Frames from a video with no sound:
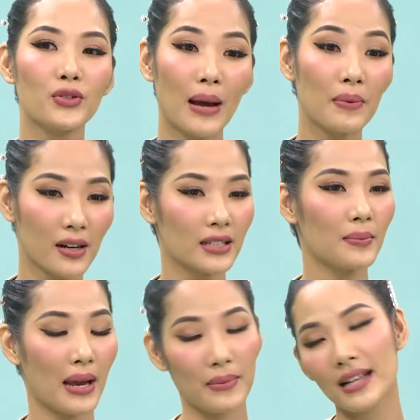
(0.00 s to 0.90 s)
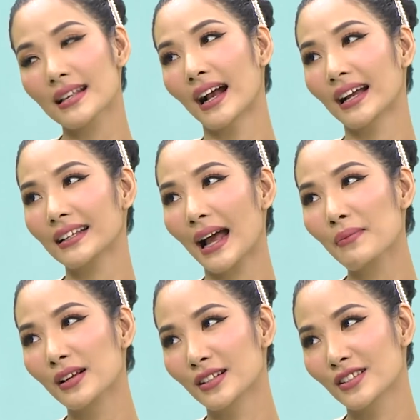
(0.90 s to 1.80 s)
áp lực nhưng mà em nghĩ rằng cái áp
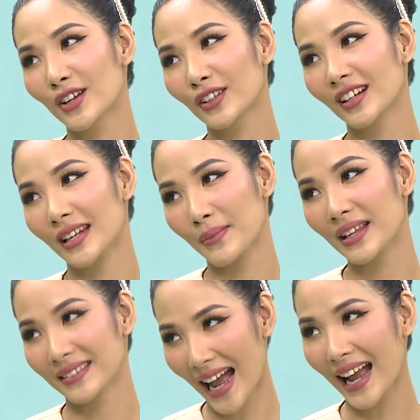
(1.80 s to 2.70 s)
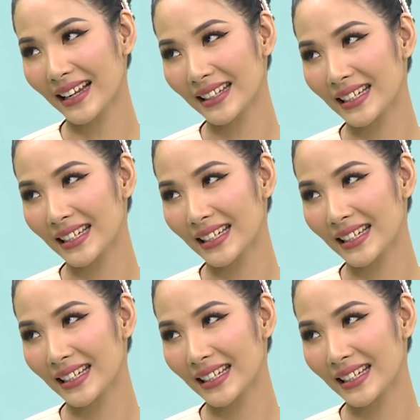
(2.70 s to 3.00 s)
lực cho thời điểm hiện tại thì